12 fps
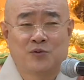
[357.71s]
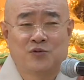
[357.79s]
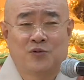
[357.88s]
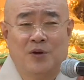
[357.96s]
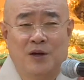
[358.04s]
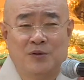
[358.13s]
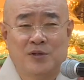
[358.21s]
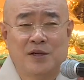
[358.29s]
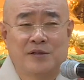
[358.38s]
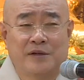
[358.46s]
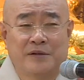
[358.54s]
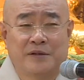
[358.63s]
죽으라고
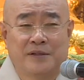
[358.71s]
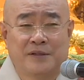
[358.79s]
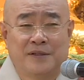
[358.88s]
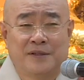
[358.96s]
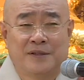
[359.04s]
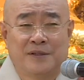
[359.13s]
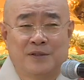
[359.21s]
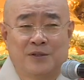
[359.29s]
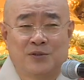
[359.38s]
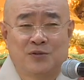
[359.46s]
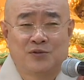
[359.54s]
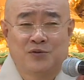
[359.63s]
살잖아요
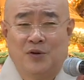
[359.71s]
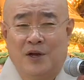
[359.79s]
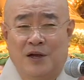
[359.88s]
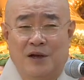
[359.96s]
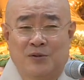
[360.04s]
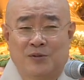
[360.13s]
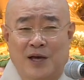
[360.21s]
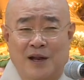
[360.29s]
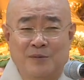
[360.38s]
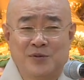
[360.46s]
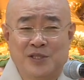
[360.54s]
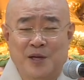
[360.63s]
죽어라 하고 다람쥐